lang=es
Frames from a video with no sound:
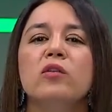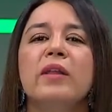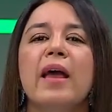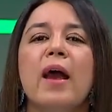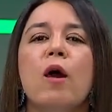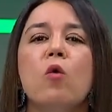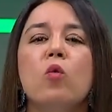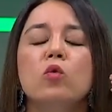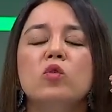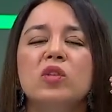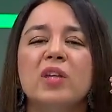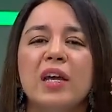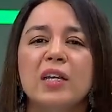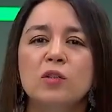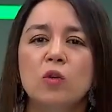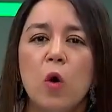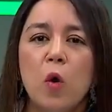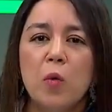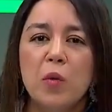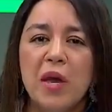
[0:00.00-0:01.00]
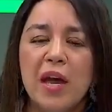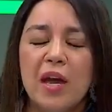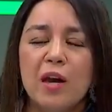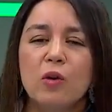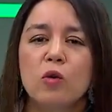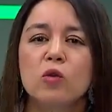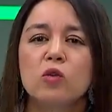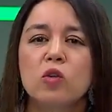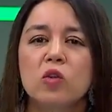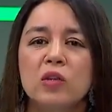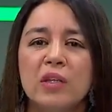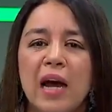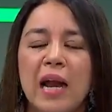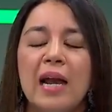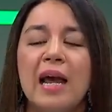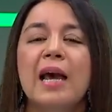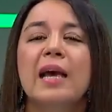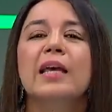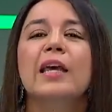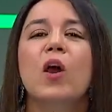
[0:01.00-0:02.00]
de un desgobierno
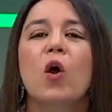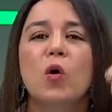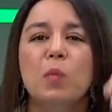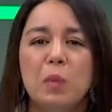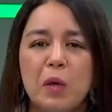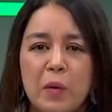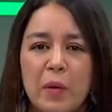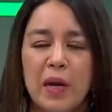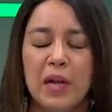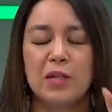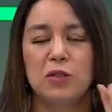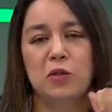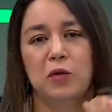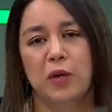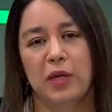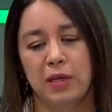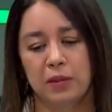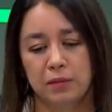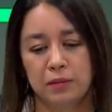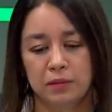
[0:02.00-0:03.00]
total que hoy vive la ciudad.